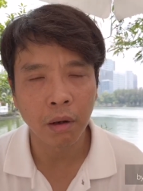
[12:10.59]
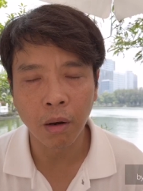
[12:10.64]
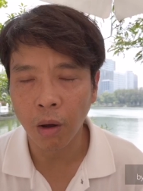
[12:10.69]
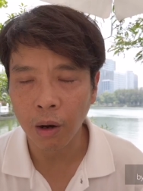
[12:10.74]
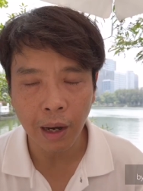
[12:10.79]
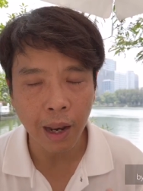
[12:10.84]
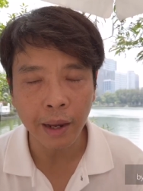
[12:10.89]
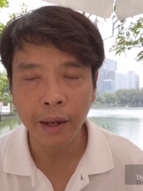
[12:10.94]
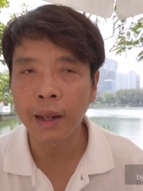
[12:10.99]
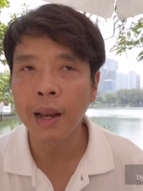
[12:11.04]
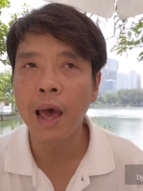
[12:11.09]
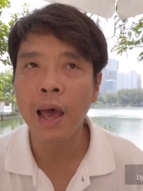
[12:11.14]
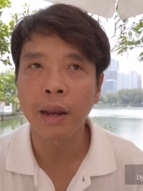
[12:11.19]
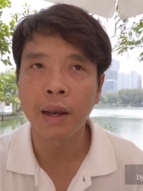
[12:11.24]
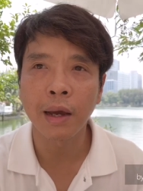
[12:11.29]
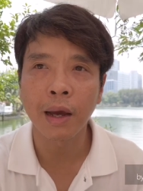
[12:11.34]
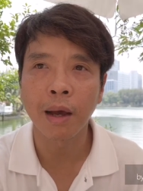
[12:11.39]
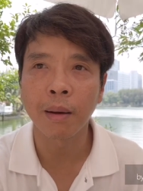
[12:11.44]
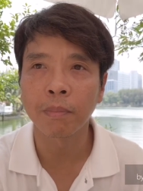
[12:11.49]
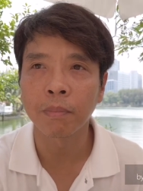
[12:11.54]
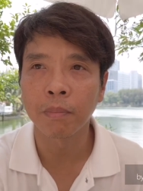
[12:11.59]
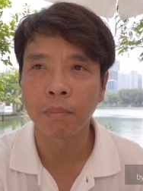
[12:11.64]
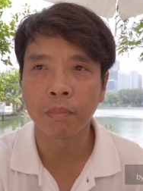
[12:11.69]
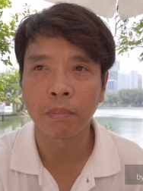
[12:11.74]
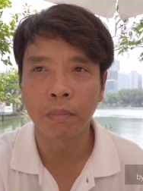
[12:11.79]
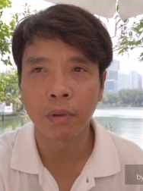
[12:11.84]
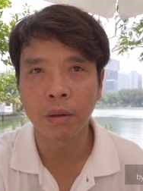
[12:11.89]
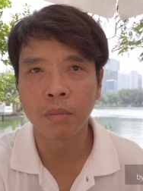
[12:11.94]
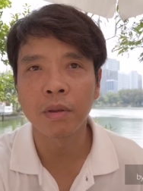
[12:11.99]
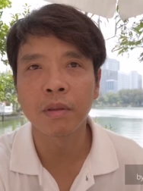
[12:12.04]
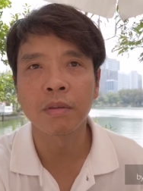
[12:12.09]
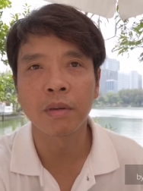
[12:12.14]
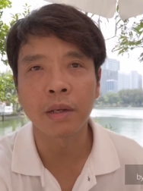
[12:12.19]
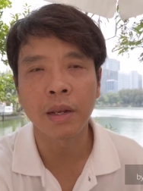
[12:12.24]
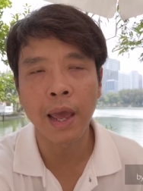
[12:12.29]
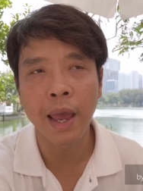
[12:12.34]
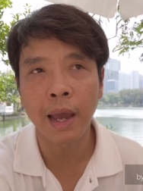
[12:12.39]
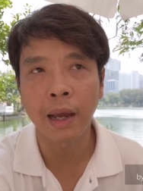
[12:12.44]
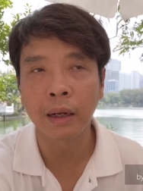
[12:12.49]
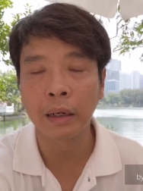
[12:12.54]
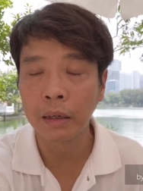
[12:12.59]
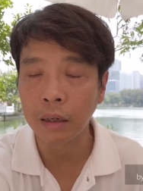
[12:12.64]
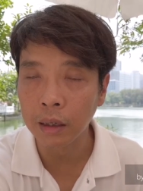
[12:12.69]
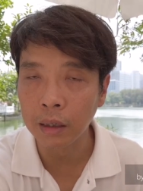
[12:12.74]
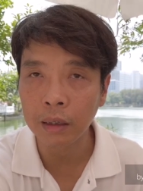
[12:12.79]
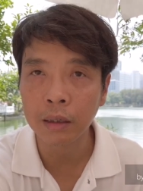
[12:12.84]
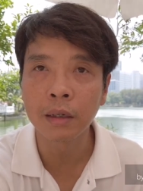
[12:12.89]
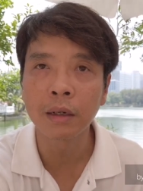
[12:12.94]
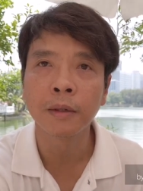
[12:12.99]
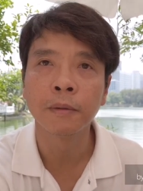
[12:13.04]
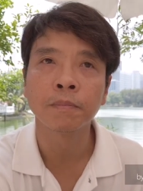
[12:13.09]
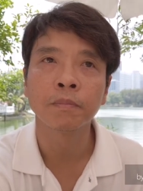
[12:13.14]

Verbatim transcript: หลอดอะไรก็ได้นะครับ ที่เป็นสีแดงหรือ